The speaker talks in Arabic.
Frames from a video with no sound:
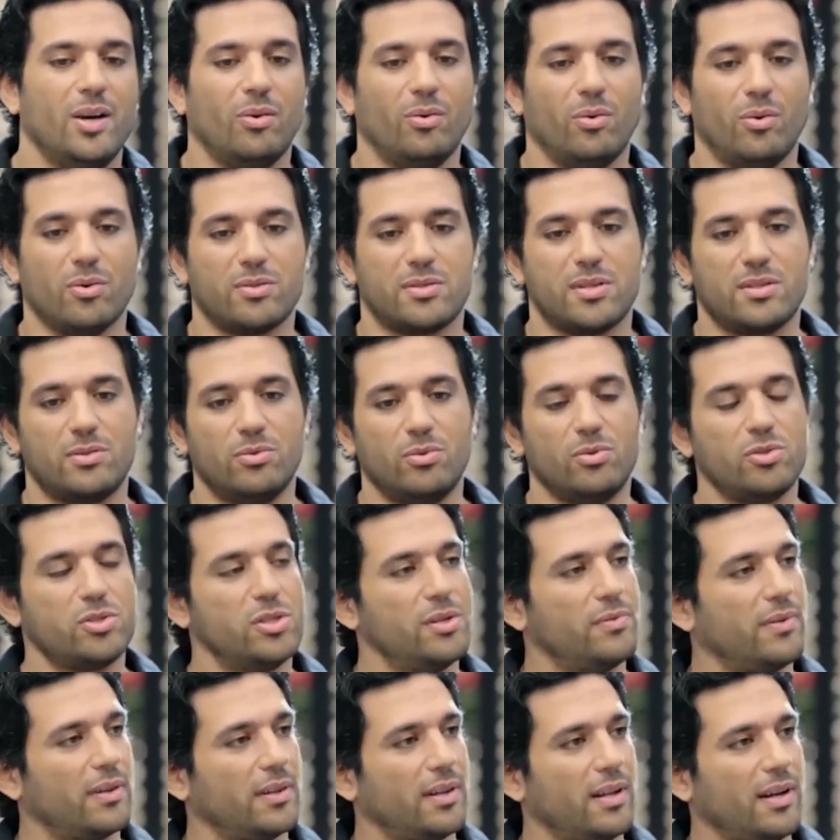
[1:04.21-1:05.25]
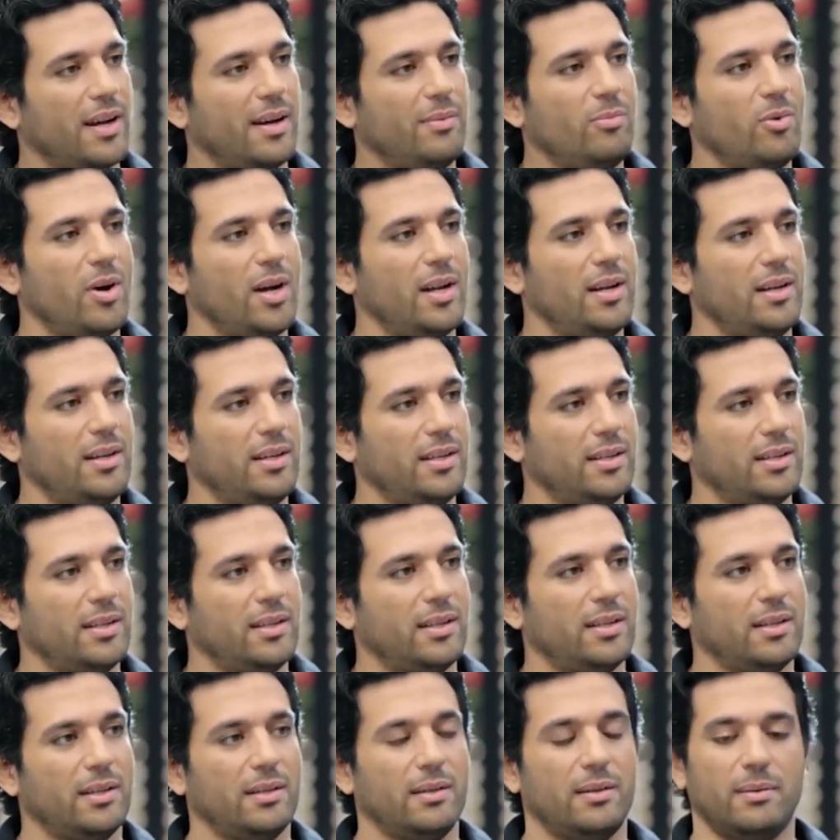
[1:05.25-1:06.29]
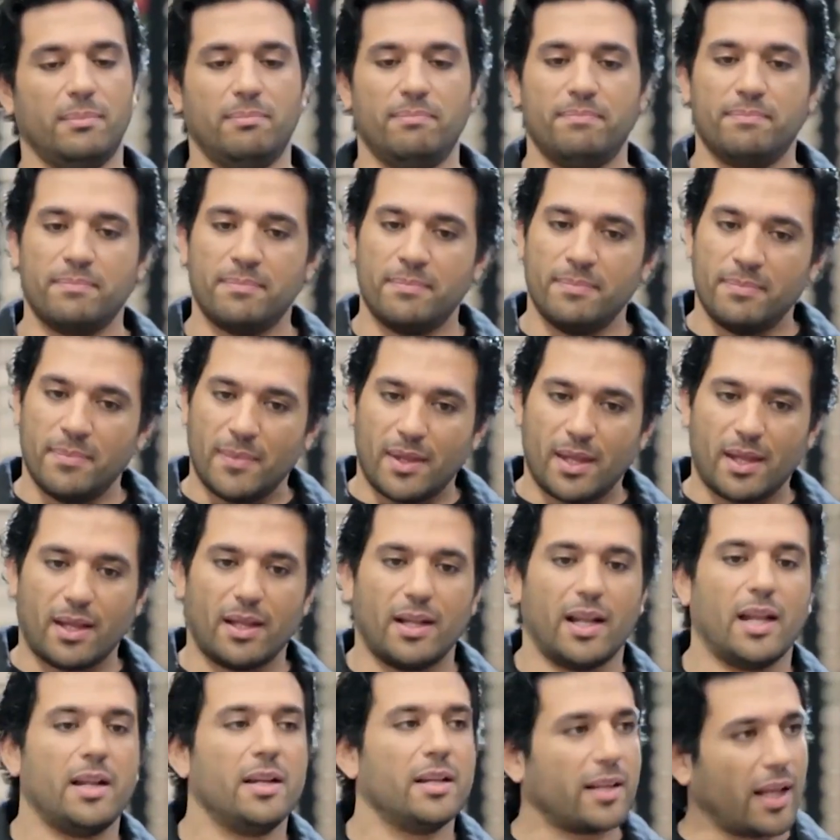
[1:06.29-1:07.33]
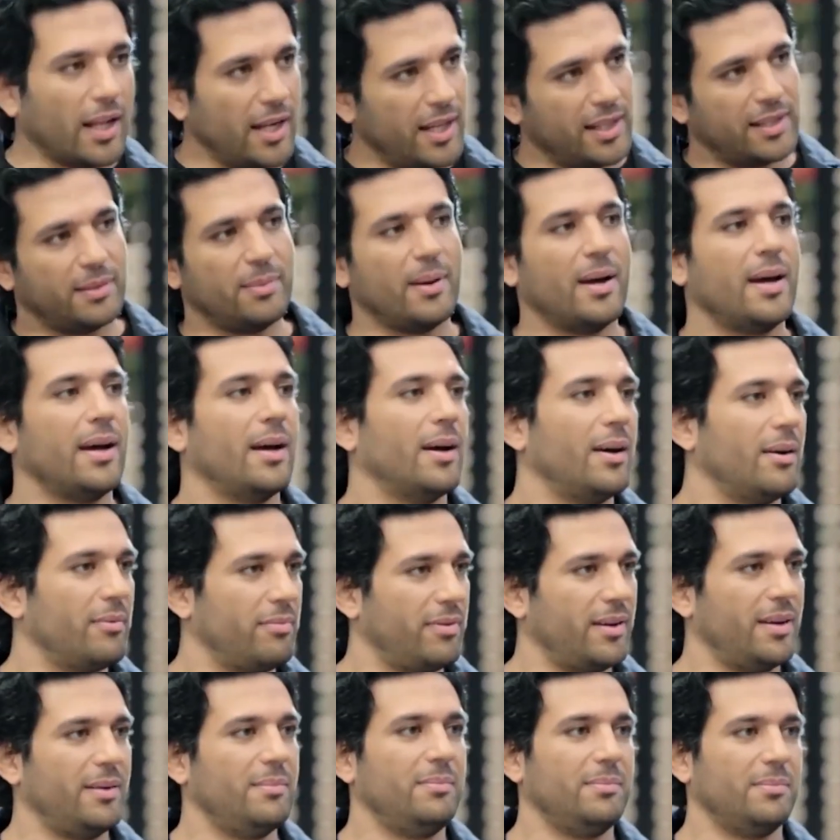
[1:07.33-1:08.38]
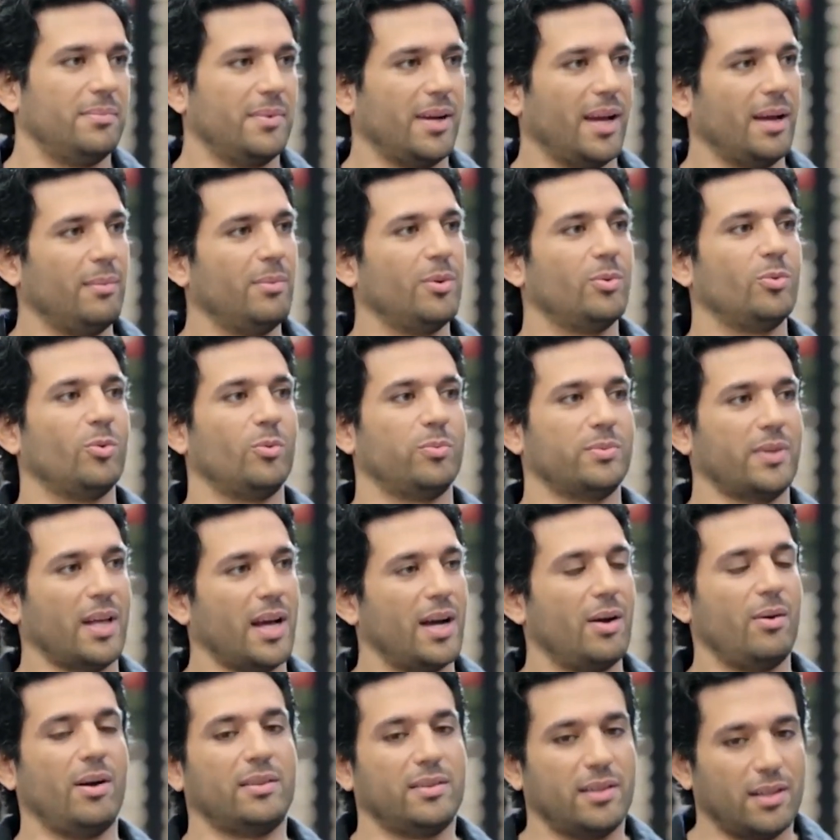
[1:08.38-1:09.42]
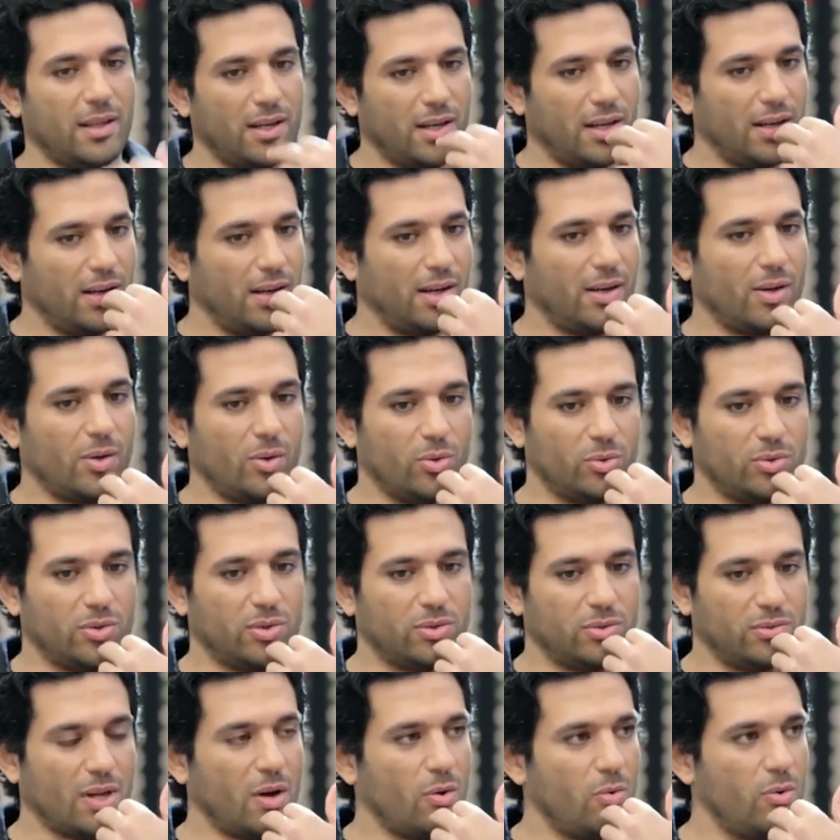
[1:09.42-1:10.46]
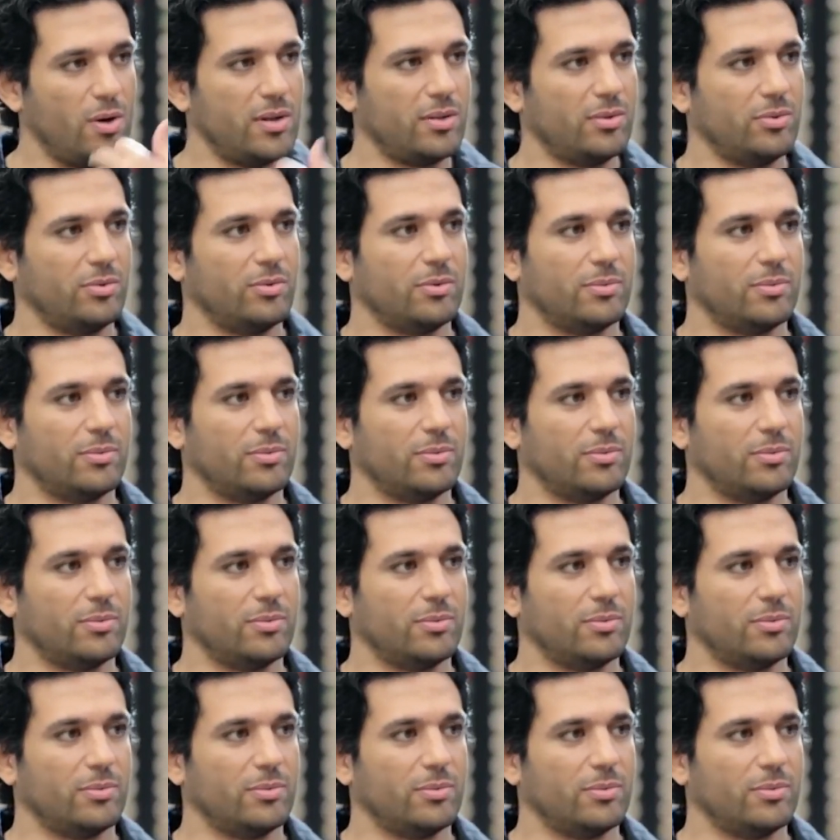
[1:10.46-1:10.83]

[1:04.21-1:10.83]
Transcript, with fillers: والاستاذ نور الشريف الله يرحمه قال لي لان اتخانقت بقى فاهم جامد وبتاع وحتى كنت اتعورت